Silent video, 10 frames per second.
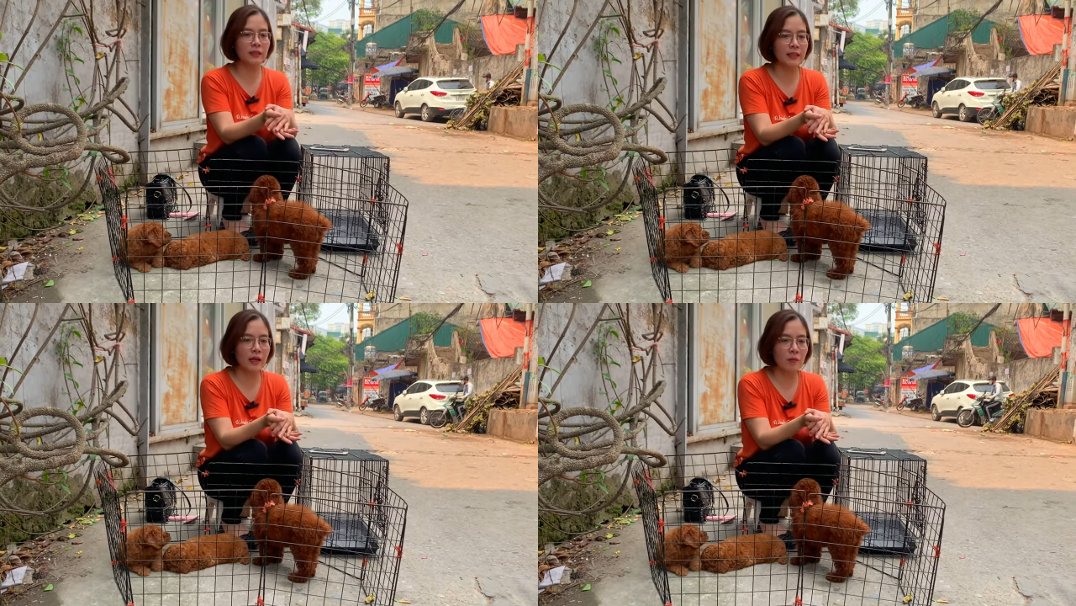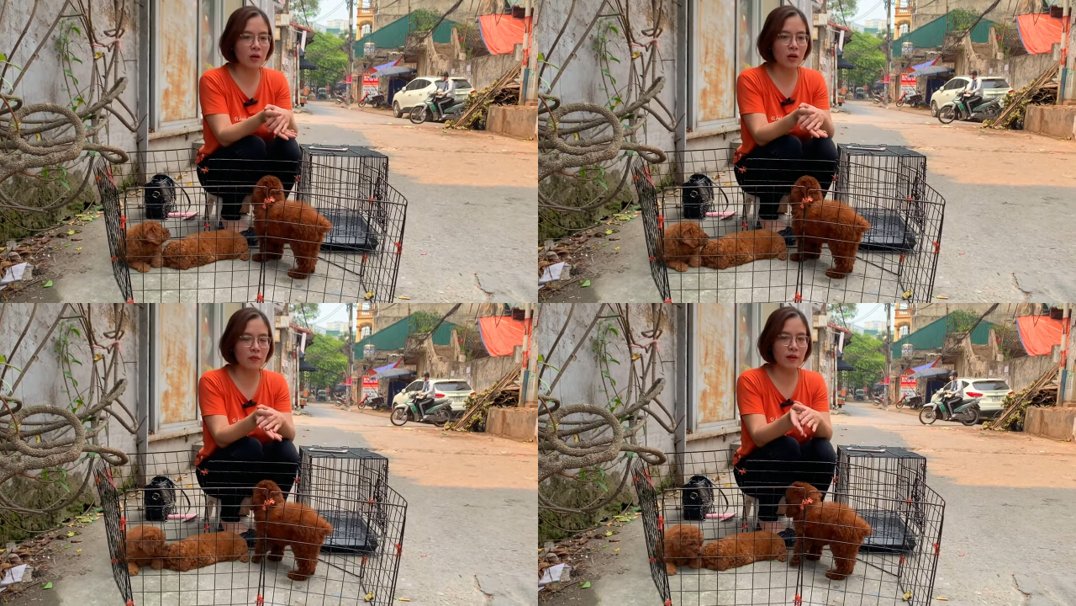chia sẻ
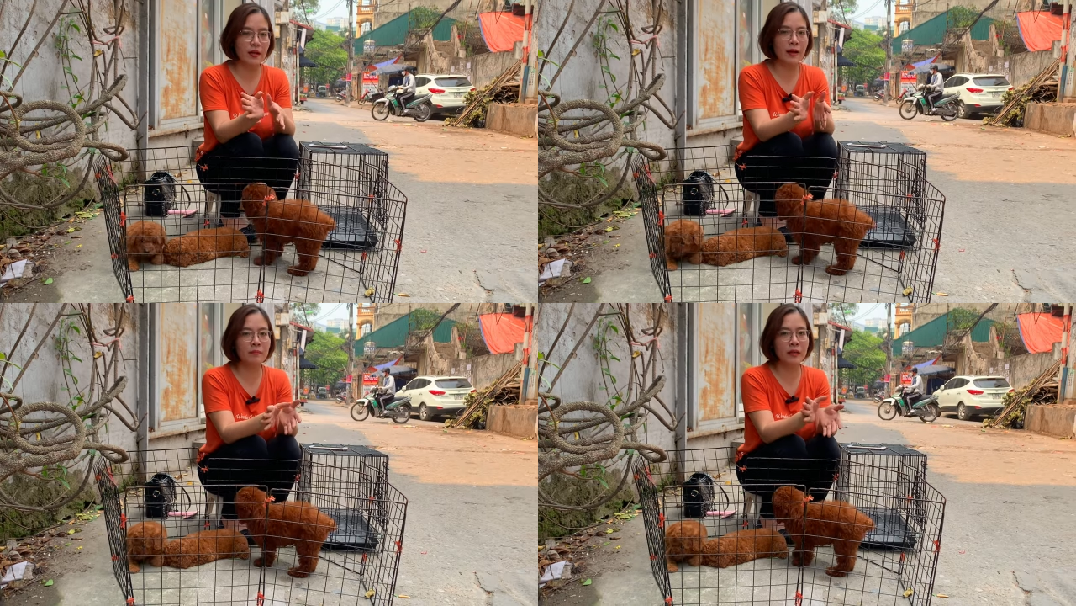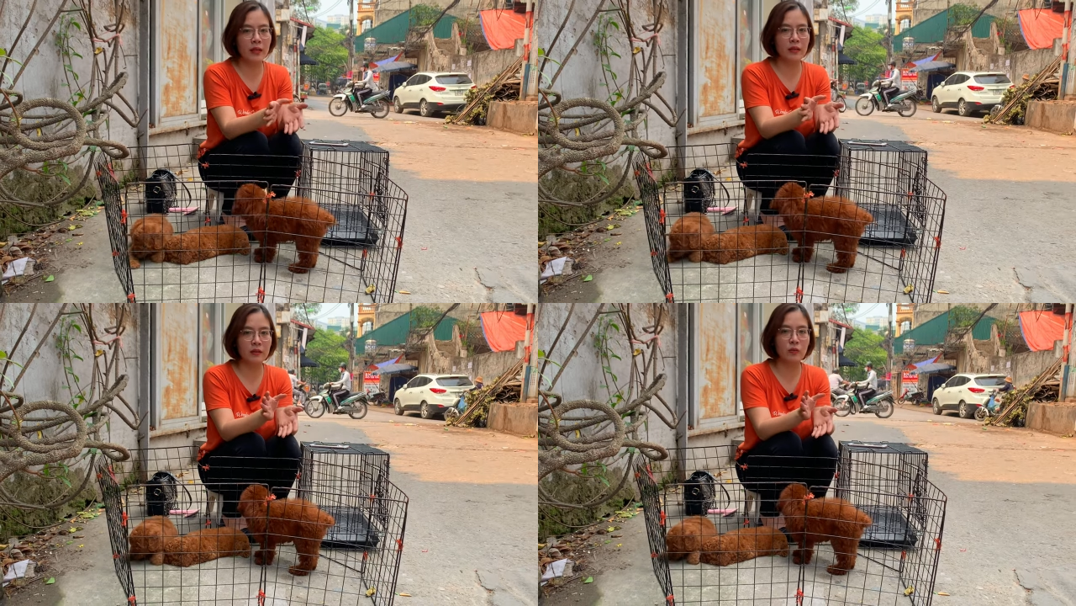mọi người về năm
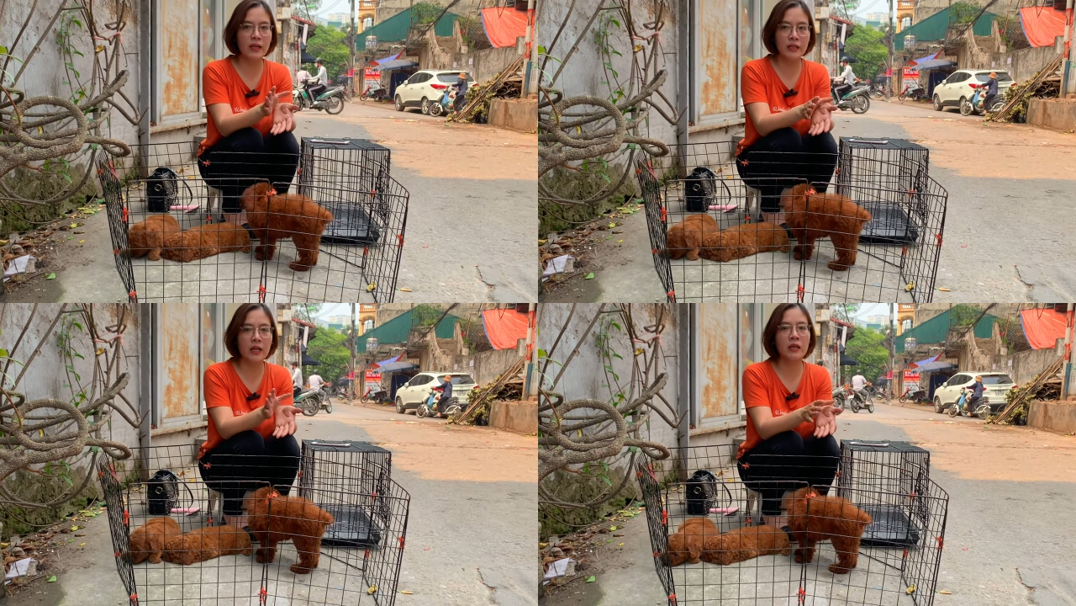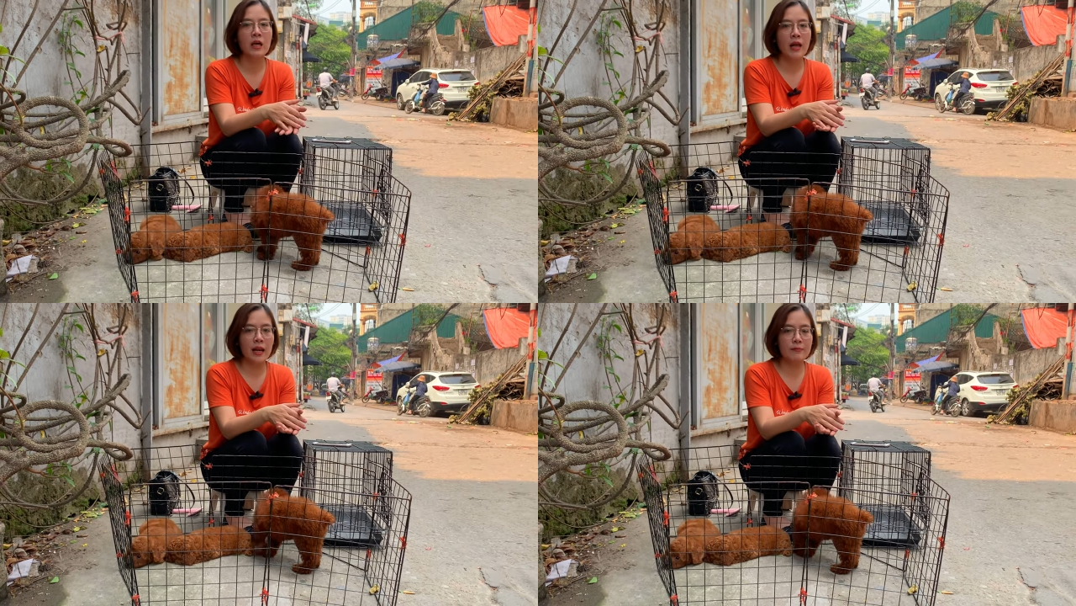cái nguyên nhân
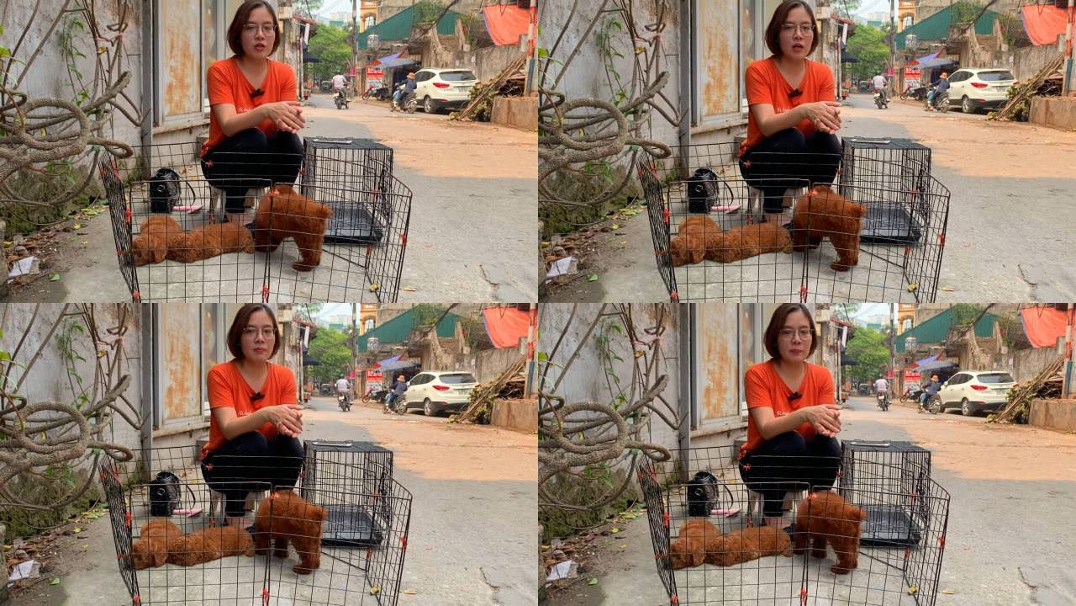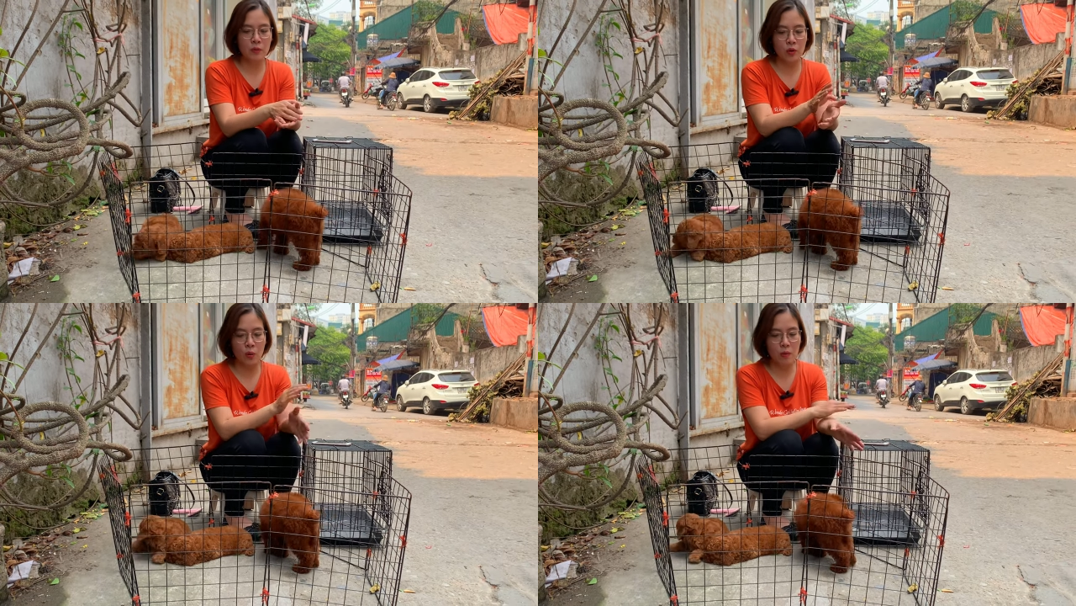làm cho các bé
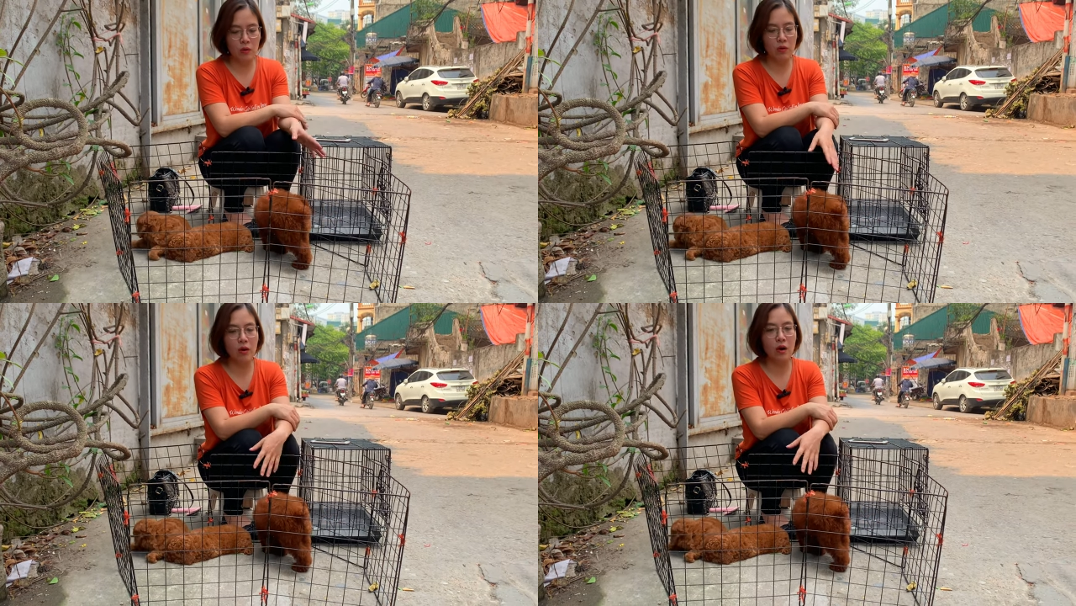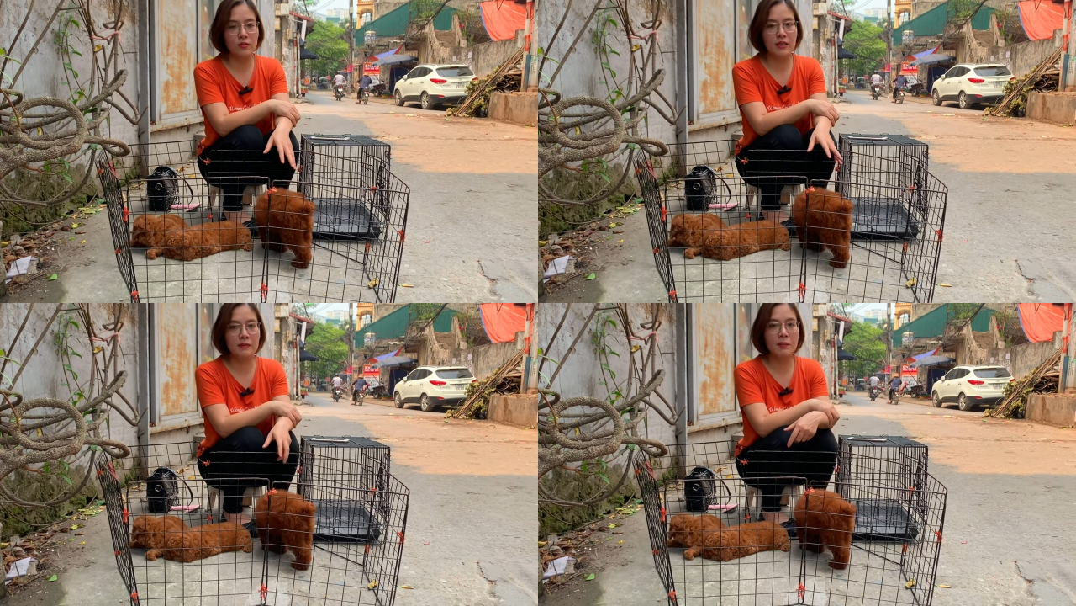poodle màu nâu
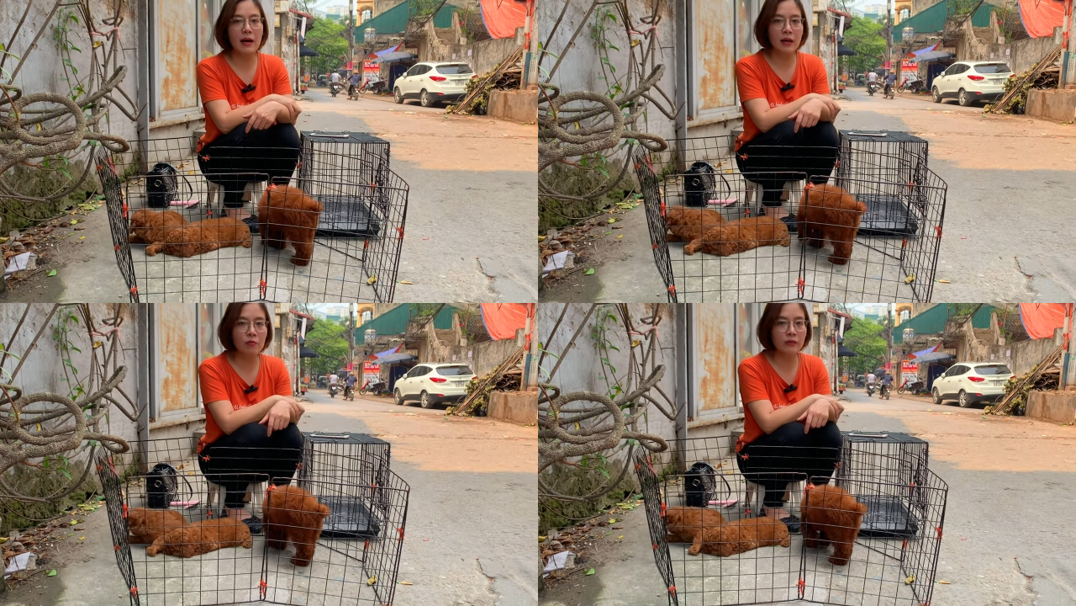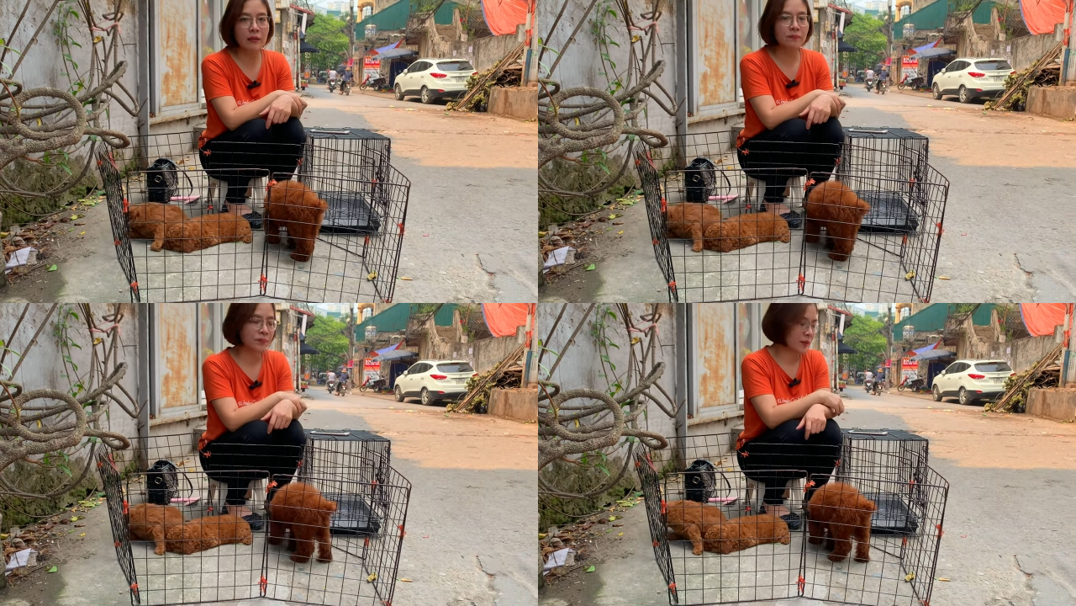đỏ dễ bị bạc lông nhé.